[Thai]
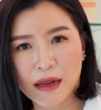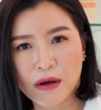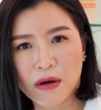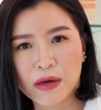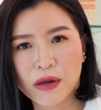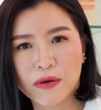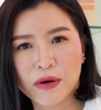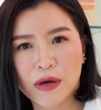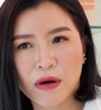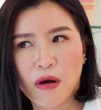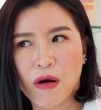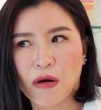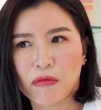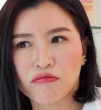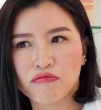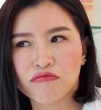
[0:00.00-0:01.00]
แล้วก็ในเรื่อง
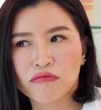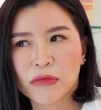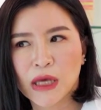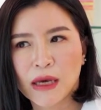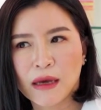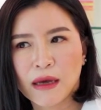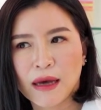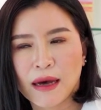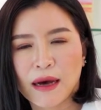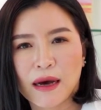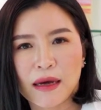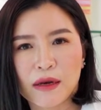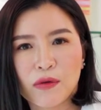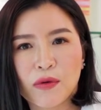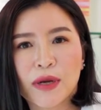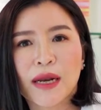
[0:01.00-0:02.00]
ของ
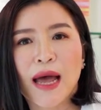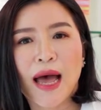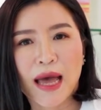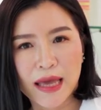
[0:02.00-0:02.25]
นวด